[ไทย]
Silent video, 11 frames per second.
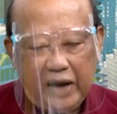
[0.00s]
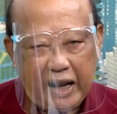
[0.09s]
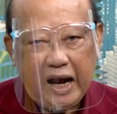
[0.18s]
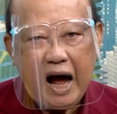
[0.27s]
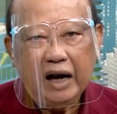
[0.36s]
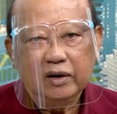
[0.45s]
แร
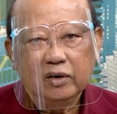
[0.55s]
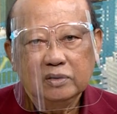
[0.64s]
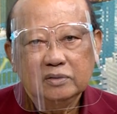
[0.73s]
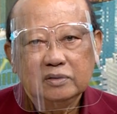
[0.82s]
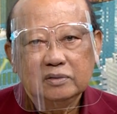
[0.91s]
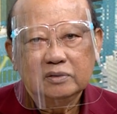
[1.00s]
งงาน
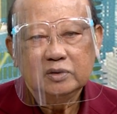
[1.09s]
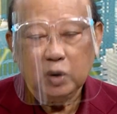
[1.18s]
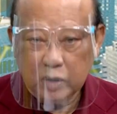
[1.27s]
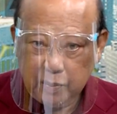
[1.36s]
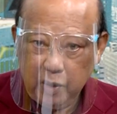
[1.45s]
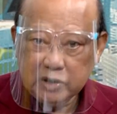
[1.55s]
โด
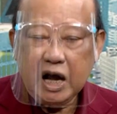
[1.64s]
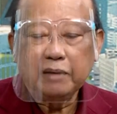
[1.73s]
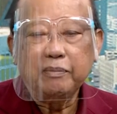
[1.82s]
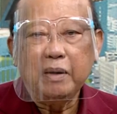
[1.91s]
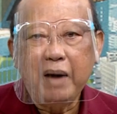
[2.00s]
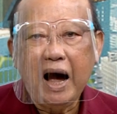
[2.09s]
ยเฉพาะจาก
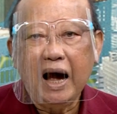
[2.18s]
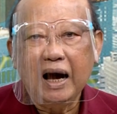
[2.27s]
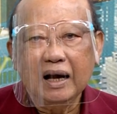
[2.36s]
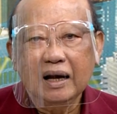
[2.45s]
พม่า